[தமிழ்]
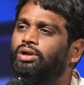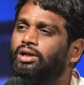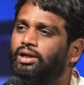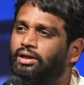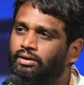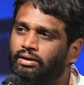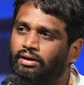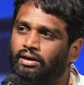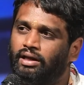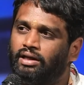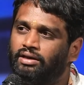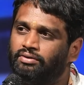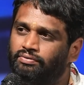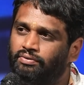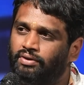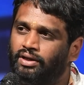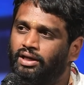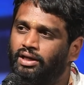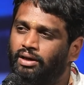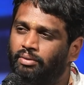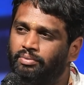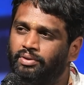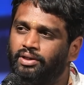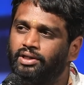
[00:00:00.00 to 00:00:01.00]
ரோல் என்ன
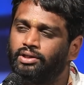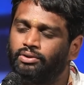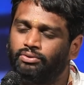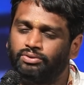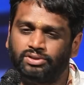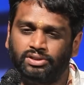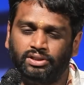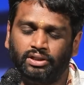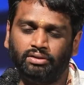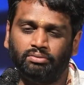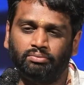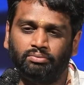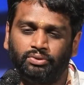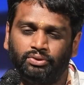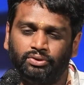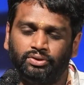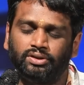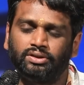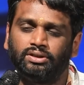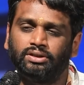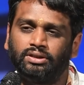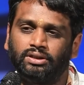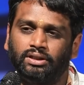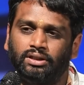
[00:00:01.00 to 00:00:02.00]
லைஃப்பில் அப்படின்னு
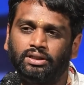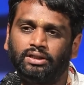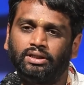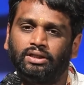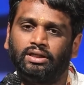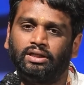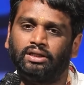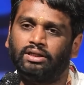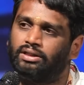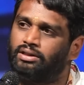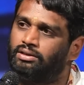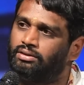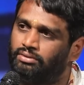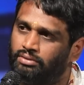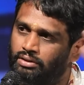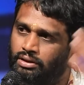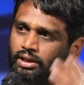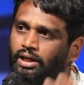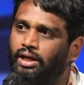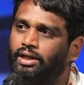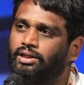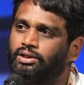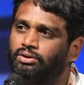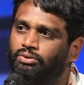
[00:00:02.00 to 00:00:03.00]
யோசிக்கும்போது
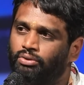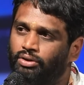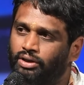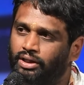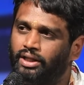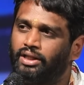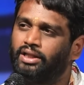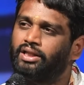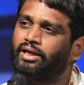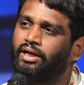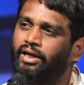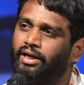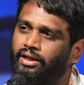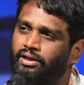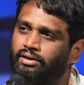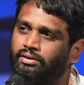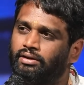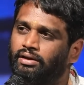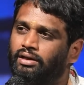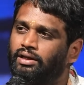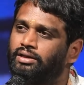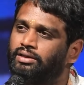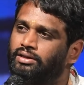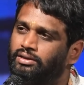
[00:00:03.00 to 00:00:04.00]
அதுக்கு ஒரு கதை
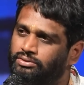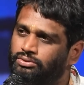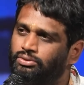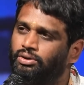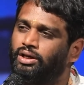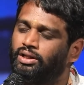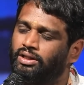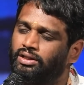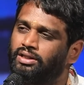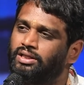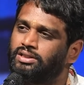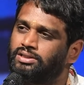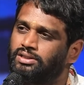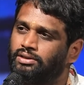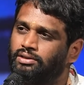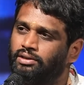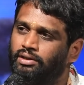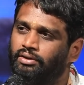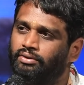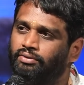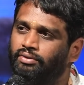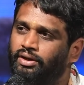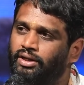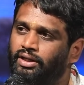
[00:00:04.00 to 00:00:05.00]
கிடைக்கிதுல்ல ஸோ அதுதான்
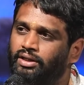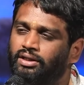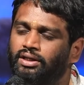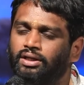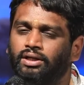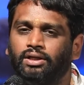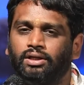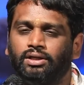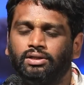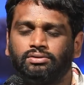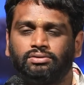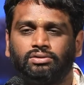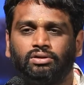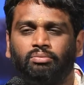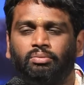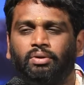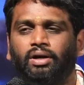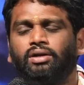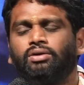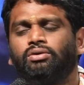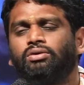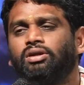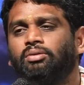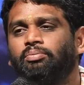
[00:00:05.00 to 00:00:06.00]
சதுரங்க வேட்டை ஸோ
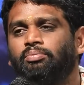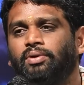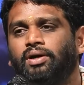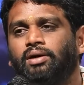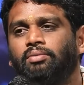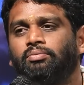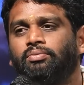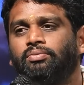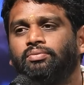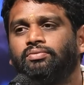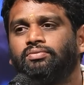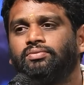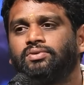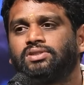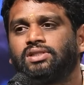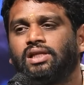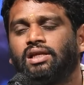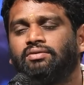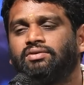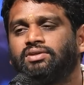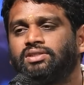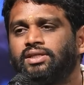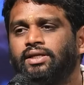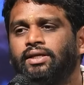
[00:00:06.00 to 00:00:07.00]
மண்ணுளி பாம்பு
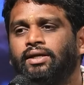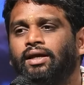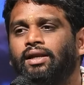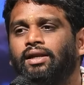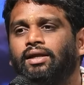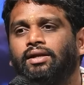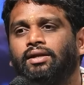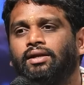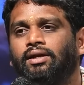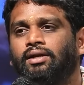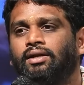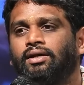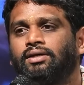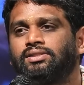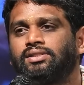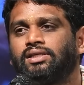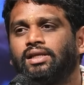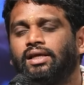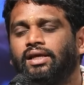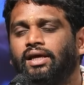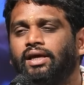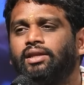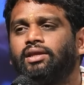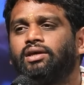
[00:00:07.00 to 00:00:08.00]
சில விஷயங்கள் என்னென்னா
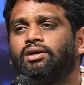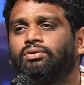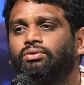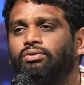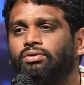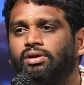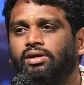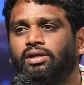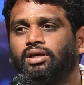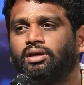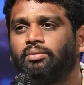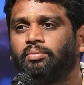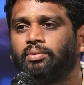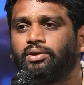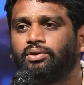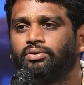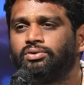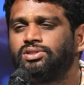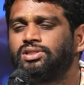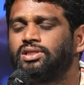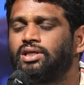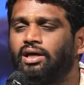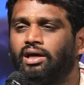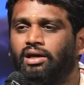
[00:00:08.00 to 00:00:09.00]
சில ஏரியாக்குள்ளே நீங்கள் போய்
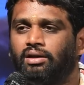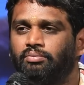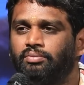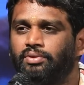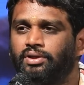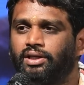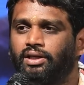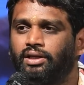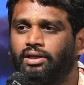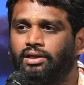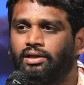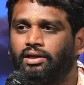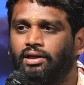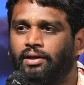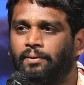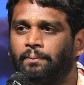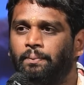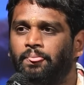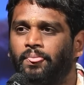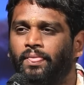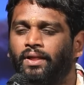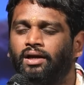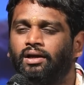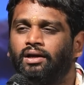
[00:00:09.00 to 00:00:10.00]
யோசிக்க ஆரம்பிக்கிறீங்கல்ல
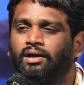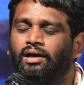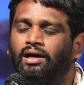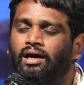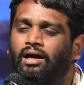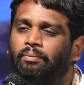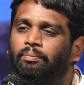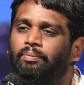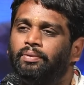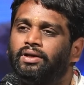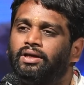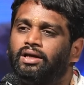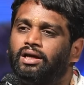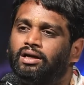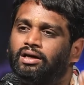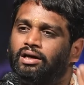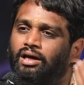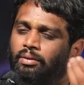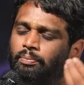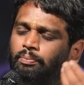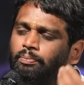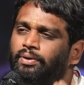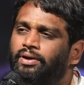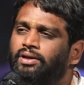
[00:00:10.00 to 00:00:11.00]
அப்போ நீங்கள்
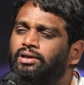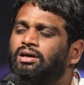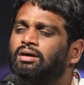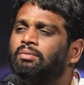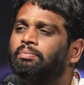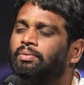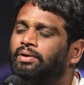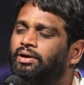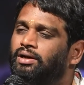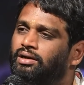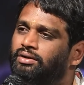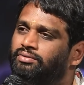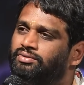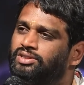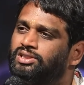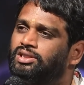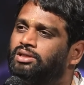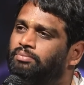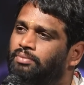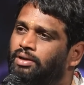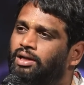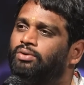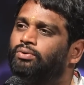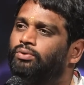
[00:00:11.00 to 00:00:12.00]
கற்பனையாக பண்ணுற
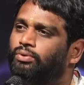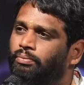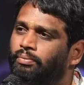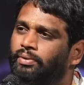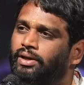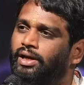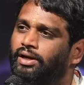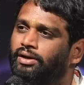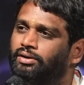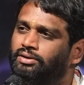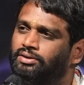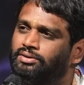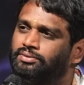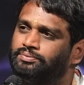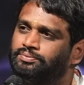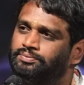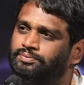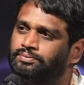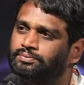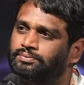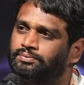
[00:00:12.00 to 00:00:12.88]
விஷயமெல்லாம் உண்மையாயிடுது